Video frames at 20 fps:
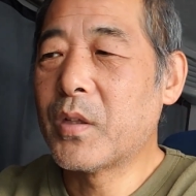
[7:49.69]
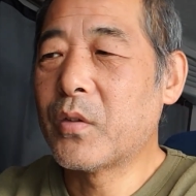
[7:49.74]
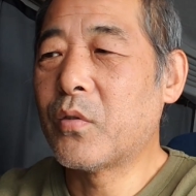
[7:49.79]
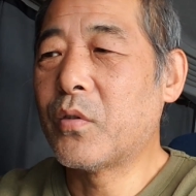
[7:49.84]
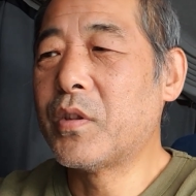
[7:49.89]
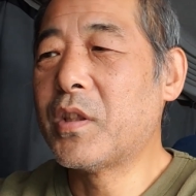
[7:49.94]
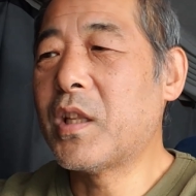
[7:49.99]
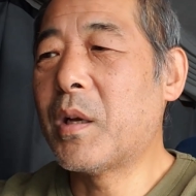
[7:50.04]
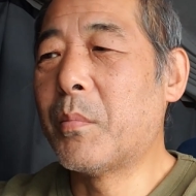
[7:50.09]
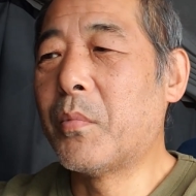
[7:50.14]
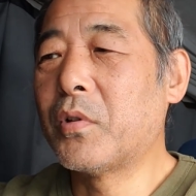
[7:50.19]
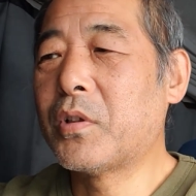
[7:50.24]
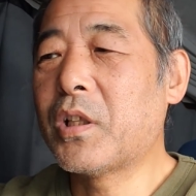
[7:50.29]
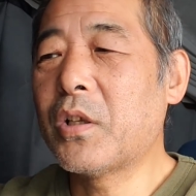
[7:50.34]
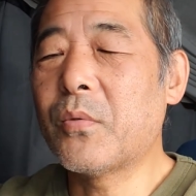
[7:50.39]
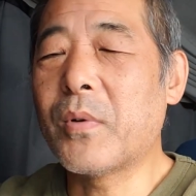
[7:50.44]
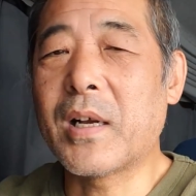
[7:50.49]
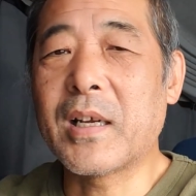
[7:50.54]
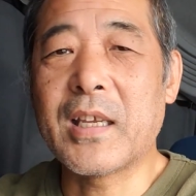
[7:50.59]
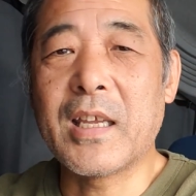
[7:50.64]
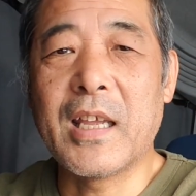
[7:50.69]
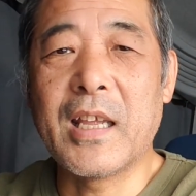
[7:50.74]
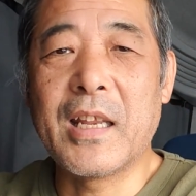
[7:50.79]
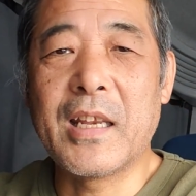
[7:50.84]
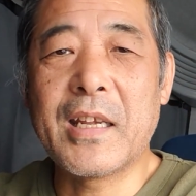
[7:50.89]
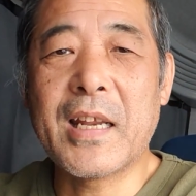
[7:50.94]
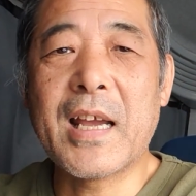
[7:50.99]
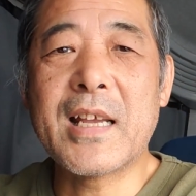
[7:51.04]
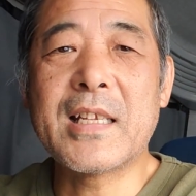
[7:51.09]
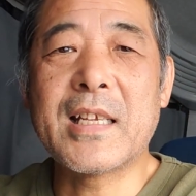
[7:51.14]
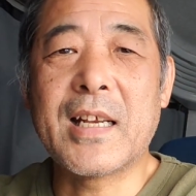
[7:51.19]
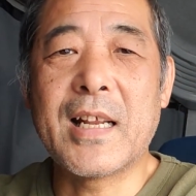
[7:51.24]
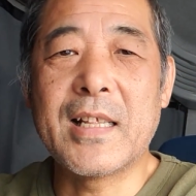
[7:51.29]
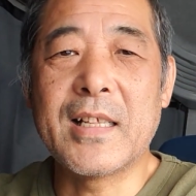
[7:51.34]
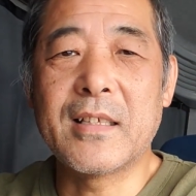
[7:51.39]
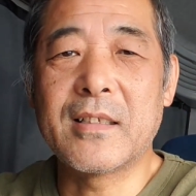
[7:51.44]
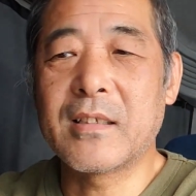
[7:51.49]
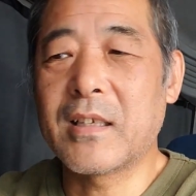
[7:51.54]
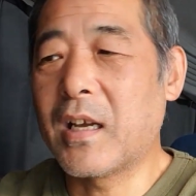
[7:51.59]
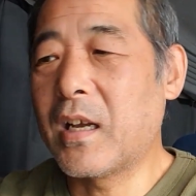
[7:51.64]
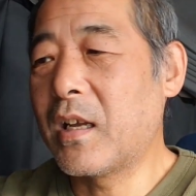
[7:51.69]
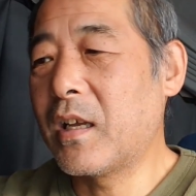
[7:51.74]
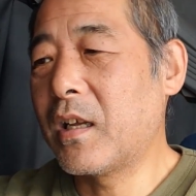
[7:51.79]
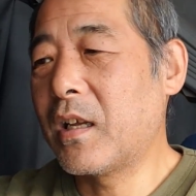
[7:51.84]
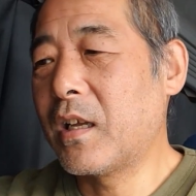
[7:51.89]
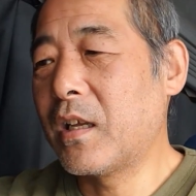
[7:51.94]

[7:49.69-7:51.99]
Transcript: そんなモテるわけないじゃないですか。